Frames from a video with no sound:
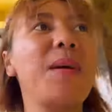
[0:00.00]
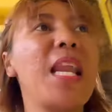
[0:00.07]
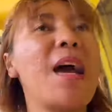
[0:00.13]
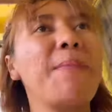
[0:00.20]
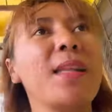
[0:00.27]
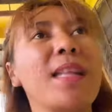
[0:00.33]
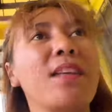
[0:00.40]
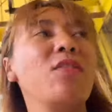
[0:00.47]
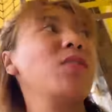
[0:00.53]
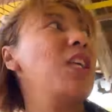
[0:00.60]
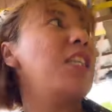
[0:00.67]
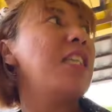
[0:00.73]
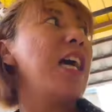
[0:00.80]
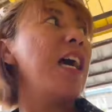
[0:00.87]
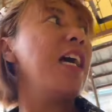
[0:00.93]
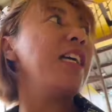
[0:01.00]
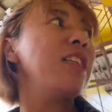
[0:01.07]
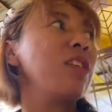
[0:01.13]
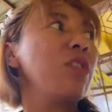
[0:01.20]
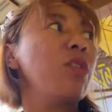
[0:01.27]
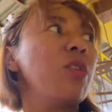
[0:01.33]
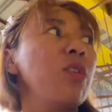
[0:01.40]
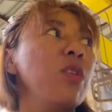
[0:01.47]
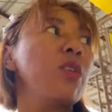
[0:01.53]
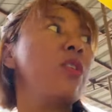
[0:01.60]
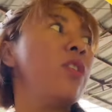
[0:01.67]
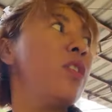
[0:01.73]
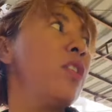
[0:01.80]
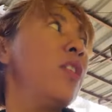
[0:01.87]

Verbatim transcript: malapit lang yung tindahan ko